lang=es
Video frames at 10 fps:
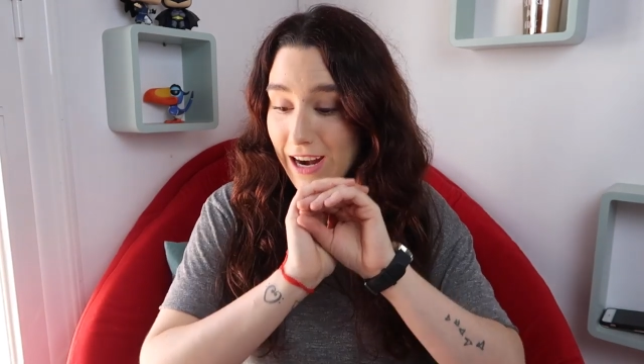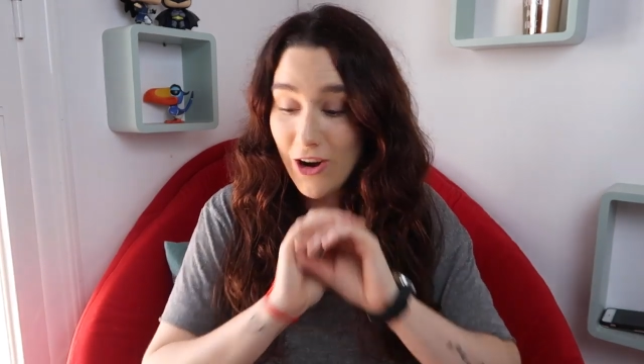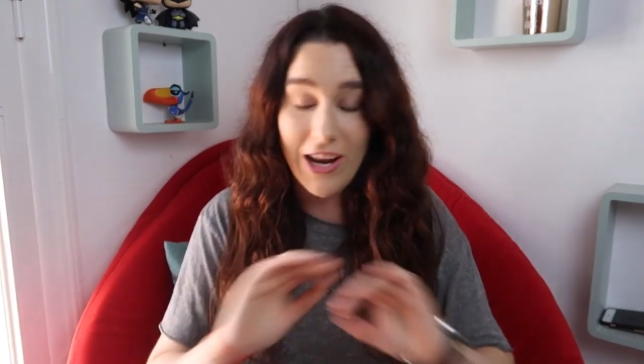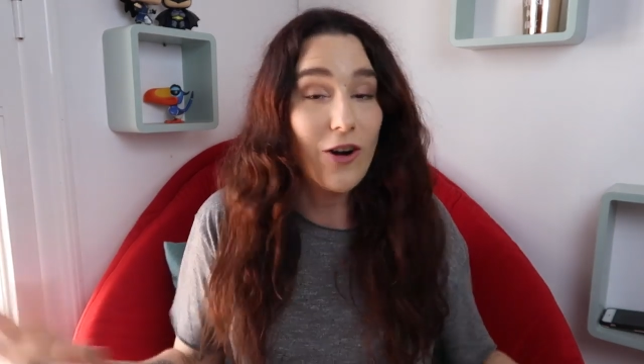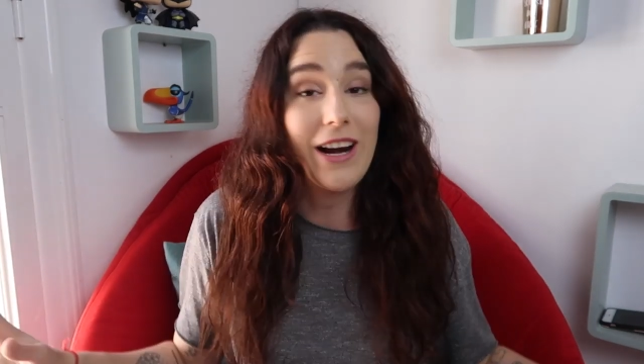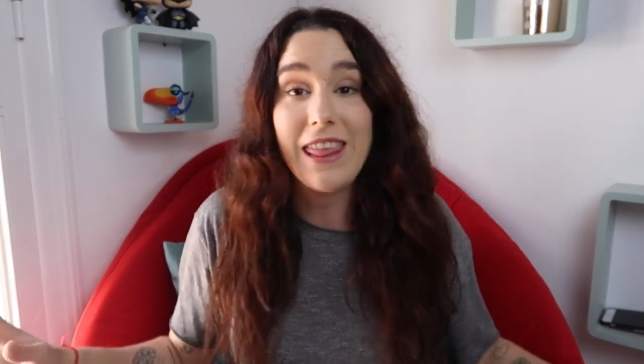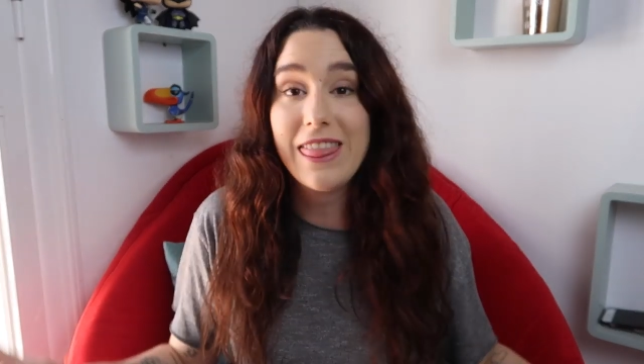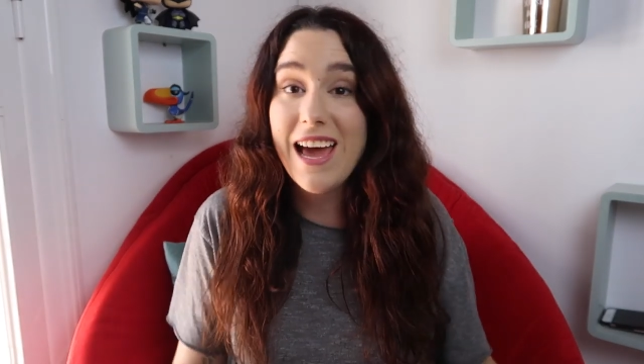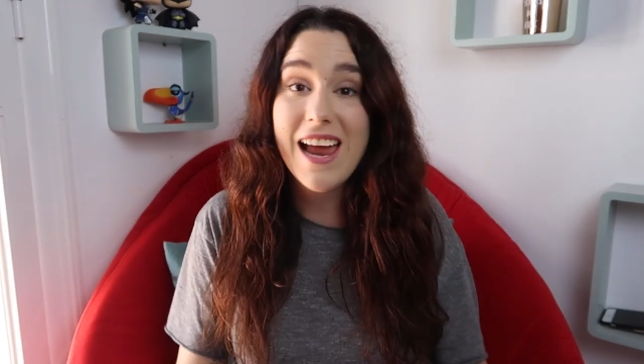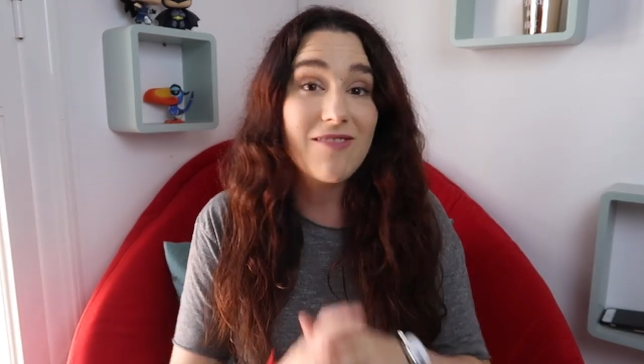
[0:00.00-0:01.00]

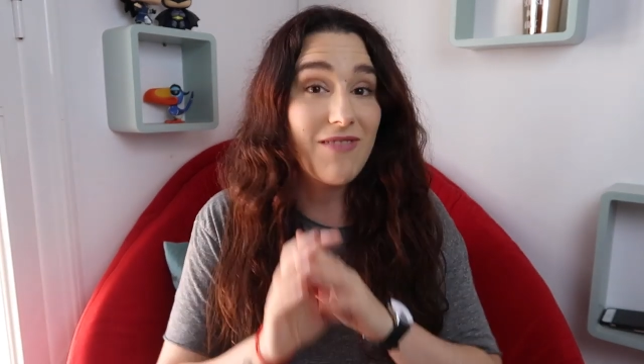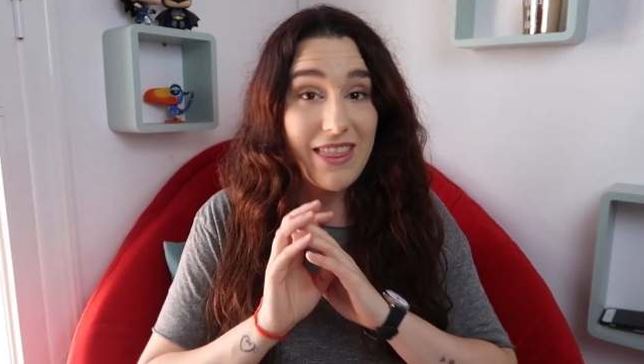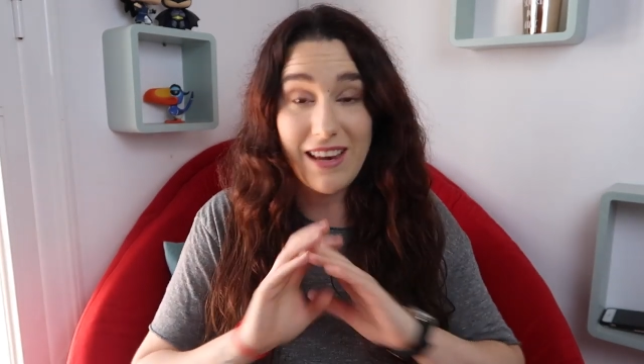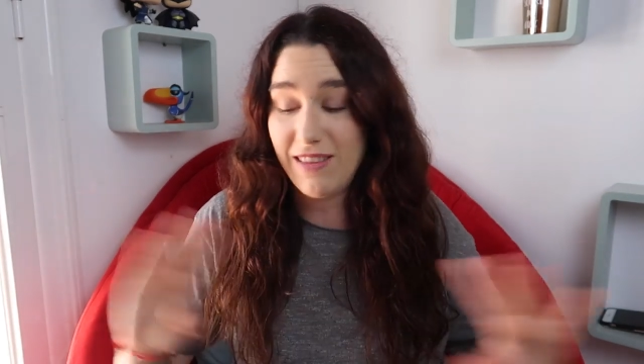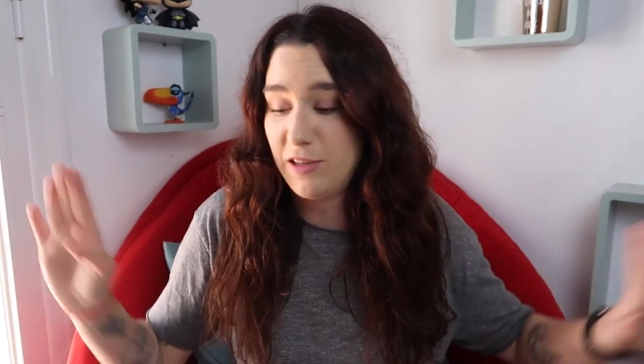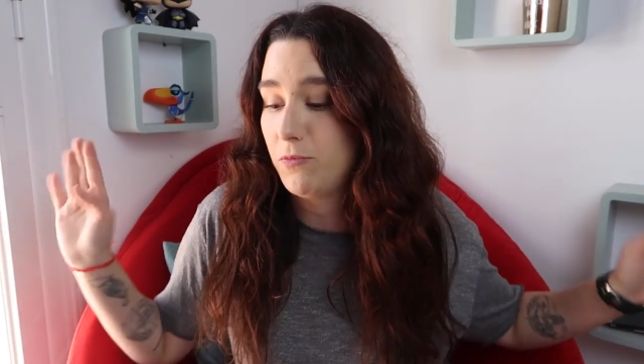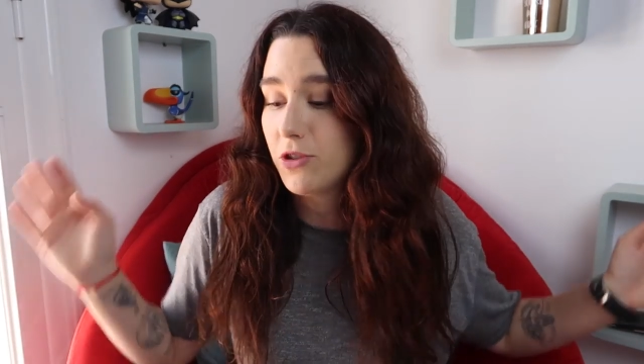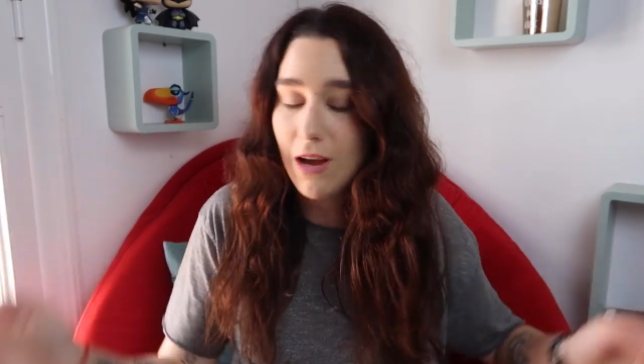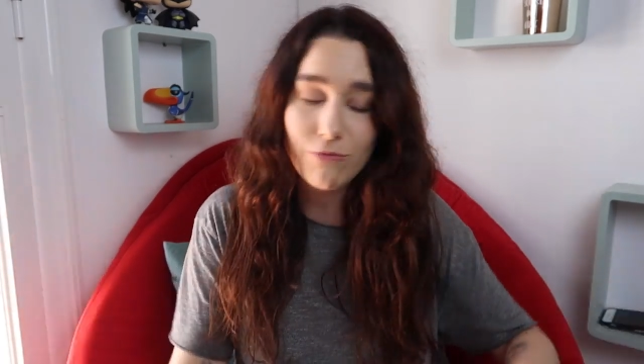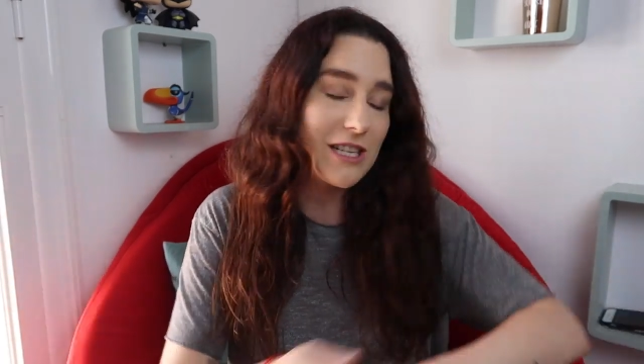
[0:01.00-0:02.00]
reorganizar,
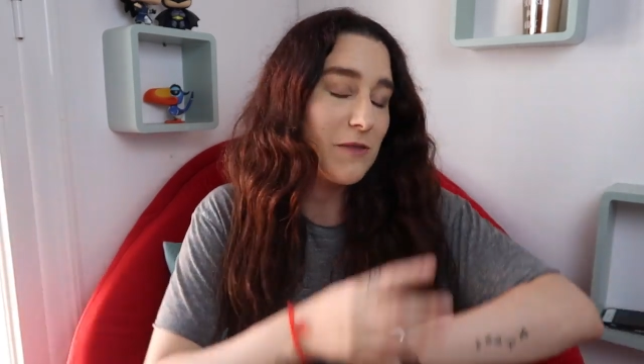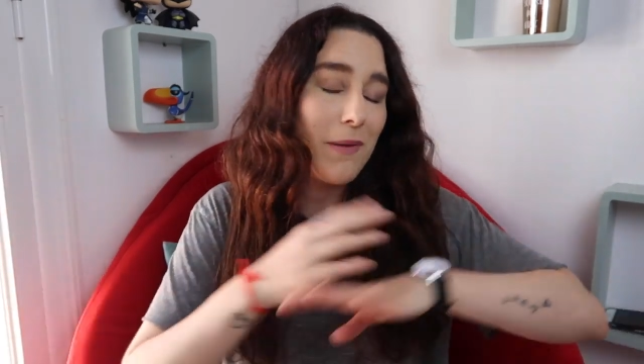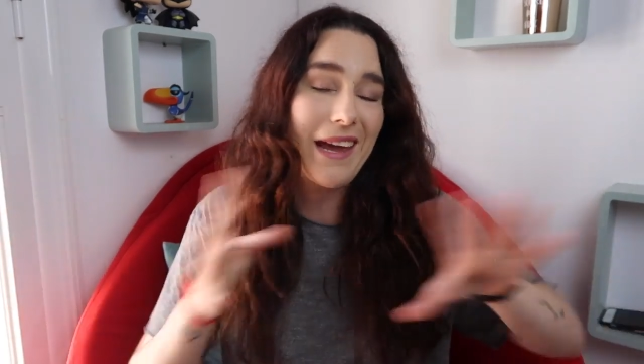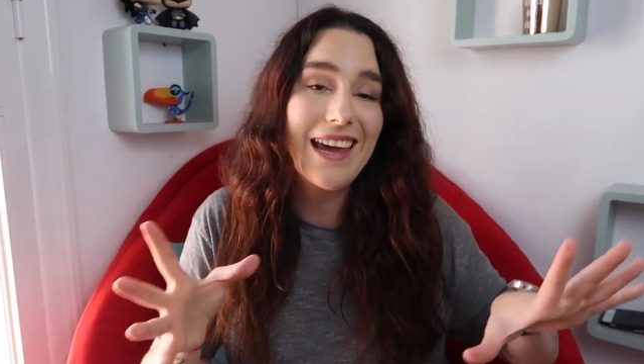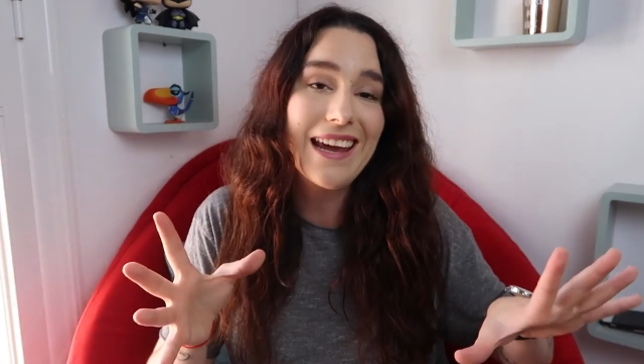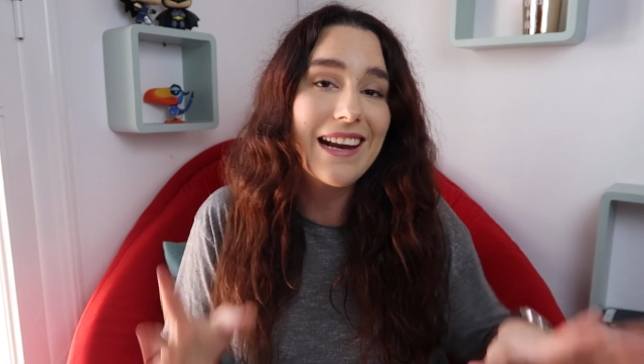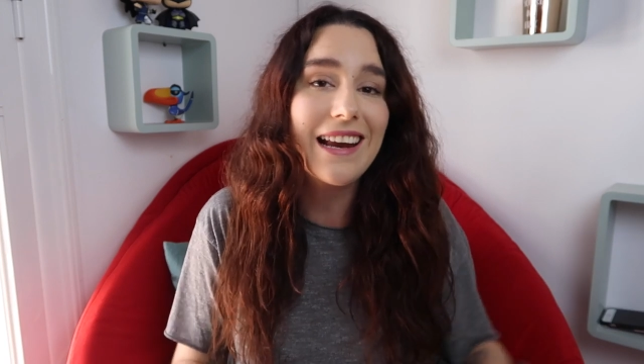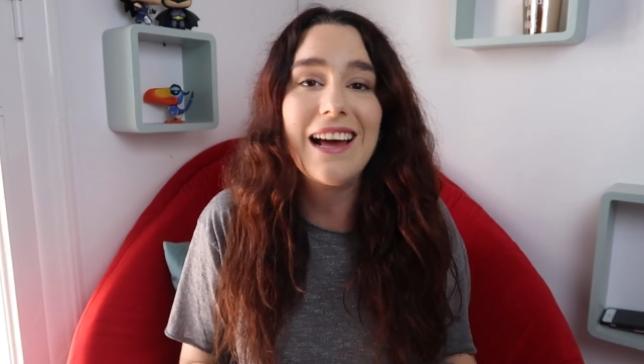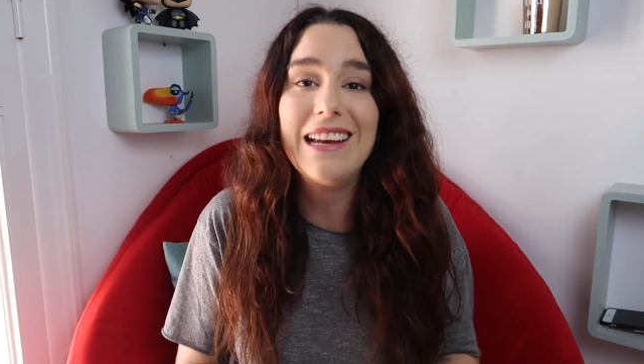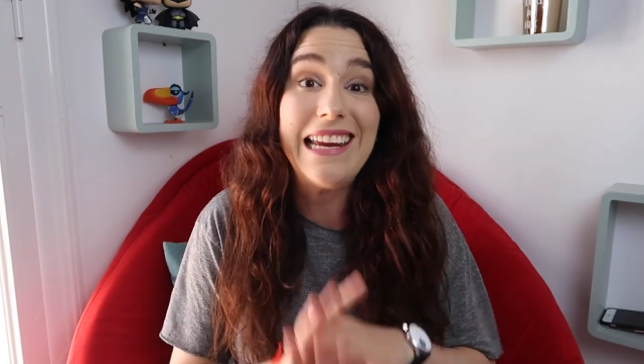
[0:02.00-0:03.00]
o sea, un despeje
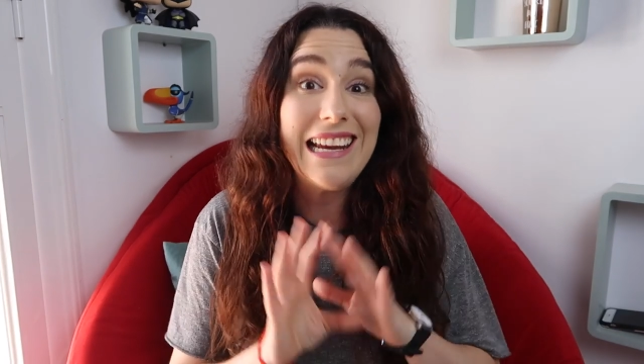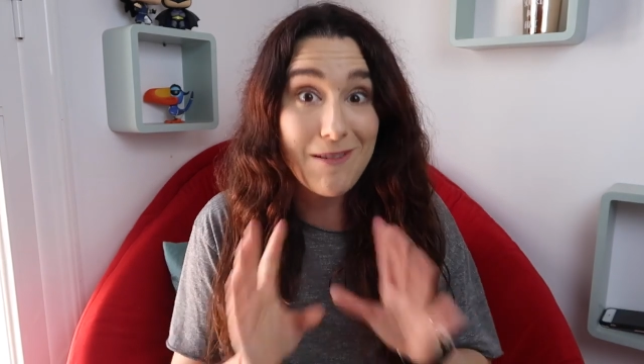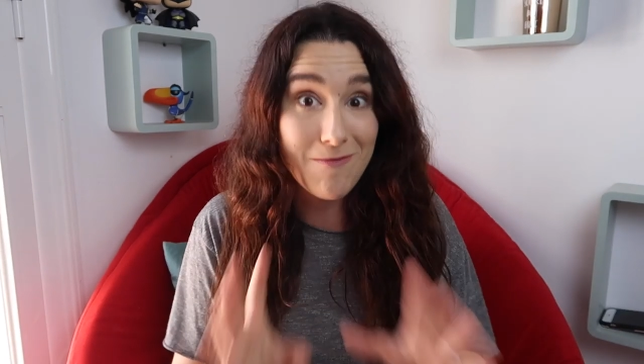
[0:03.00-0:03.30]
general y